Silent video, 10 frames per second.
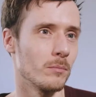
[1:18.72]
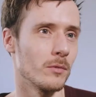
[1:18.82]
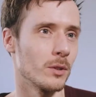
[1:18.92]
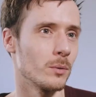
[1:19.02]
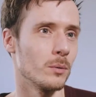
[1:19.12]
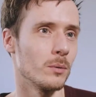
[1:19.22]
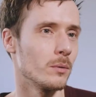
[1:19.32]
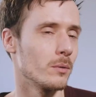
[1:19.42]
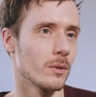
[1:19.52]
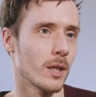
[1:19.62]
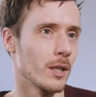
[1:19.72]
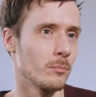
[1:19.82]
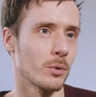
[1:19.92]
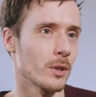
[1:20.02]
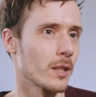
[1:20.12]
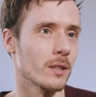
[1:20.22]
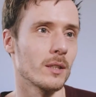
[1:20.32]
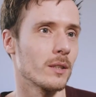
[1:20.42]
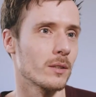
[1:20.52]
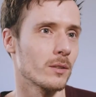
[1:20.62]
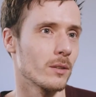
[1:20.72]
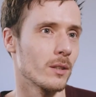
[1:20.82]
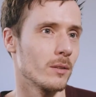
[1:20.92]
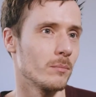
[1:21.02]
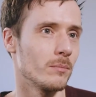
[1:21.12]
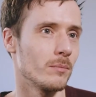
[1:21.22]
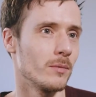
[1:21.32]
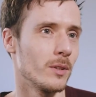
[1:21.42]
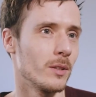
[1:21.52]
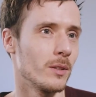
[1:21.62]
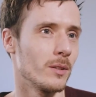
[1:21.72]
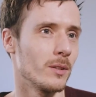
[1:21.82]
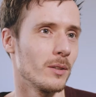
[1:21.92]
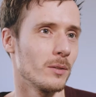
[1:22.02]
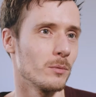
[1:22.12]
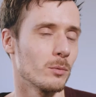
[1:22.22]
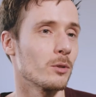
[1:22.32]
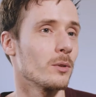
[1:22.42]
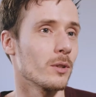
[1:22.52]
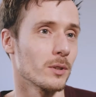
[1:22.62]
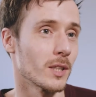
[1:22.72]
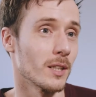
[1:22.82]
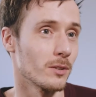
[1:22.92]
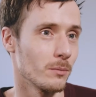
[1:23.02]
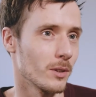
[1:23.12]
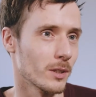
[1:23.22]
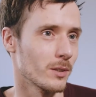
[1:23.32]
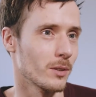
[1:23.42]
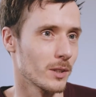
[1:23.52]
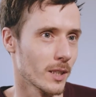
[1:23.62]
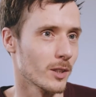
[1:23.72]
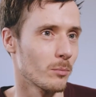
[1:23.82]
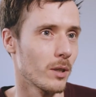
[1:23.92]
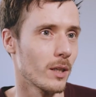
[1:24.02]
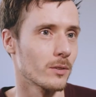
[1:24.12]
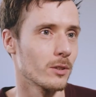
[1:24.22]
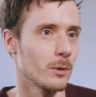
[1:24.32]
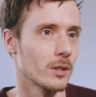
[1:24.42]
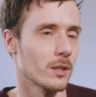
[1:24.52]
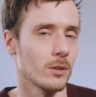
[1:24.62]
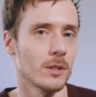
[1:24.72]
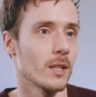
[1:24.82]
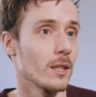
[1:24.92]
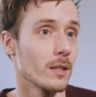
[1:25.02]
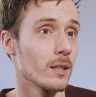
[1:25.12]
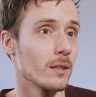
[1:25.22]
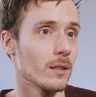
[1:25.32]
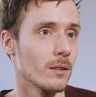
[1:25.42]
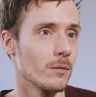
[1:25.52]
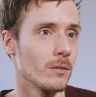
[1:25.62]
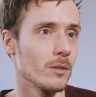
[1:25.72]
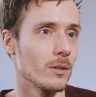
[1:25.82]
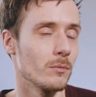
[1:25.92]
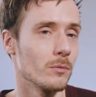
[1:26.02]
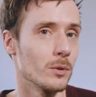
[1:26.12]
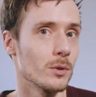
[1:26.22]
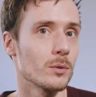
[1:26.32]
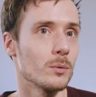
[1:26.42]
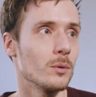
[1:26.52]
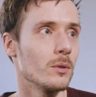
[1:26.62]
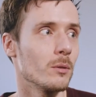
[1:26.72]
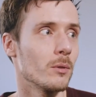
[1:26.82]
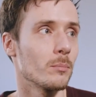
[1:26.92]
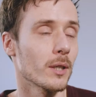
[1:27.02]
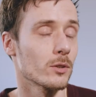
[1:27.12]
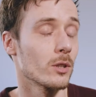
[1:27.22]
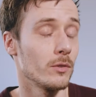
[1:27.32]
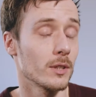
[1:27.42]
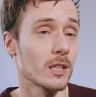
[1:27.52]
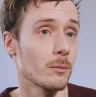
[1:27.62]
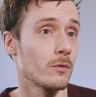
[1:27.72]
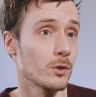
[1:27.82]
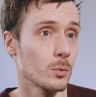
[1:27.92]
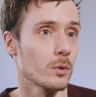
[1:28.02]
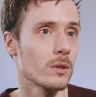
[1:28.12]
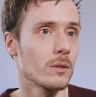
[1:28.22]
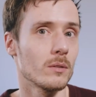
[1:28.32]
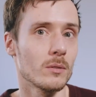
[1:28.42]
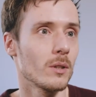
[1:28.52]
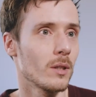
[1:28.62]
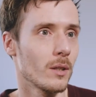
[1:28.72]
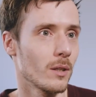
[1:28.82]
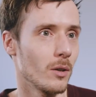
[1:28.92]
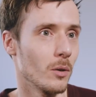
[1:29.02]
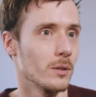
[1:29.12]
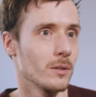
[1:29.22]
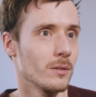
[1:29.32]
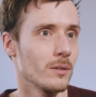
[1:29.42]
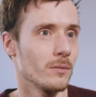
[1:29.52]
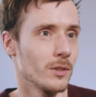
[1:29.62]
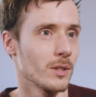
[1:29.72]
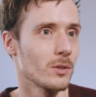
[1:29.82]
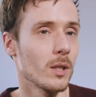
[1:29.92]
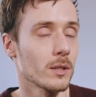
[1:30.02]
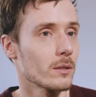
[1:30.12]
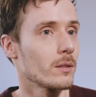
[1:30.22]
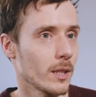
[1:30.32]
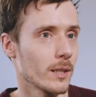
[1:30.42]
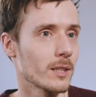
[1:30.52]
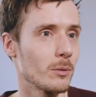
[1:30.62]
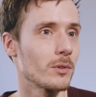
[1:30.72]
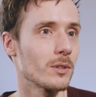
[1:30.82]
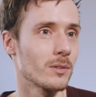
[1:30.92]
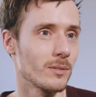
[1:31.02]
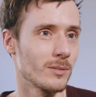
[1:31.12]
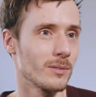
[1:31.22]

Wenn du ein Projekt hast, ähm, zum Beispiel ein Konzert, du hast ein Konzert geplant und du möchtest, dass Leute da hingehen, dann würdest du über Presse- und Öffentlichkeitsarbeit versuchen, Leute wissen zu lassen, ey, das gibt es.